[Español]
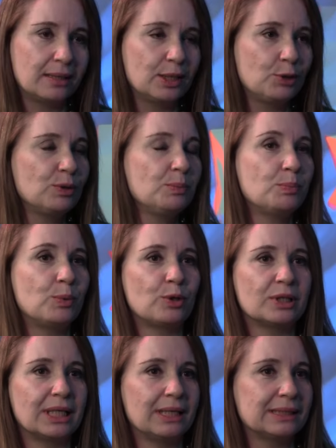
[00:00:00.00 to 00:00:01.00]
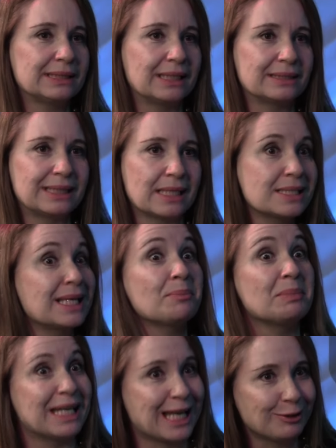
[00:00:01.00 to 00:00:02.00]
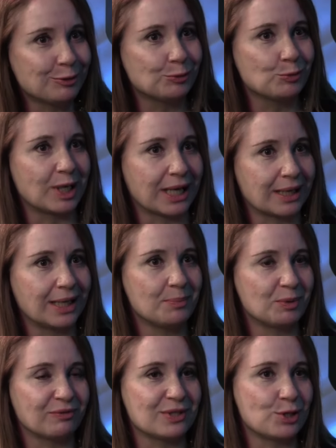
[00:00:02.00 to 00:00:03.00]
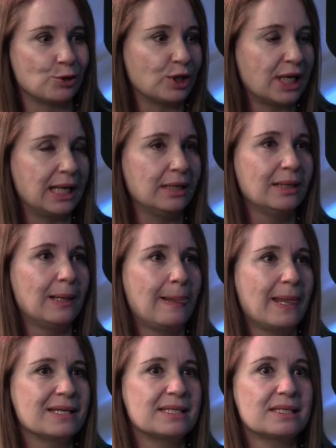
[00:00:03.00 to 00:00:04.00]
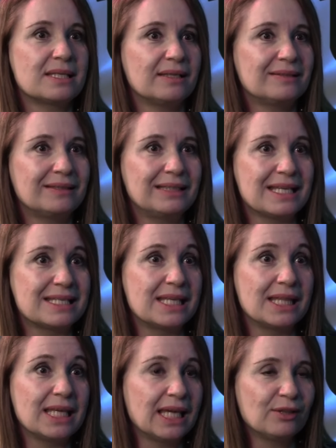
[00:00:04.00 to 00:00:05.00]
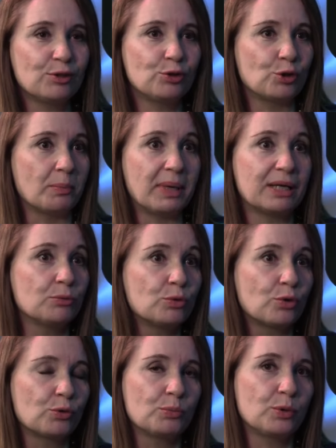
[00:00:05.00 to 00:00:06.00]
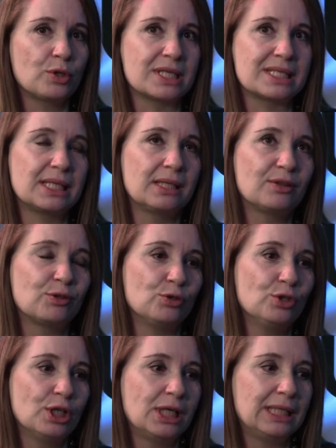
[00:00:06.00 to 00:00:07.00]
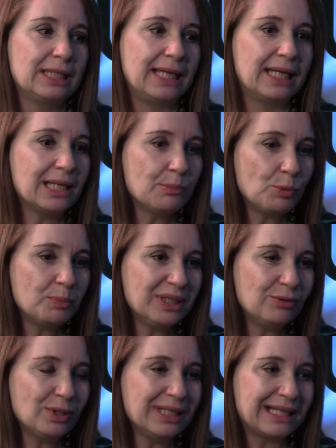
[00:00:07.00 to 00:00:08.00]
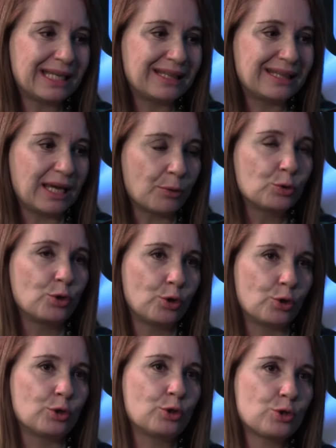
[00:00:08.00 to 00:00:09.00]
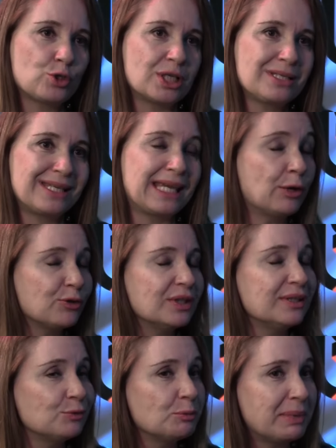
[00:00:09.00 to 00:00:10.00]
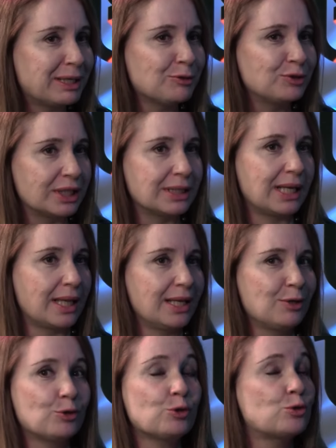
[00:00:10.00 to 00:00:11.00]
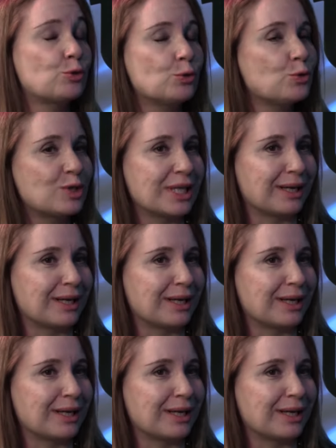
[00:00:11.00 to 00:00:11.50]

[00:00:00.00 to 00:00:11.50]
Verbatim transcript: no importa si estás terminando tu carrera profesional, si estás decidiendo tomar un rumbo distinto, en el momento en el que te autoconoces, y a los seres humanos de entrada no nos gusta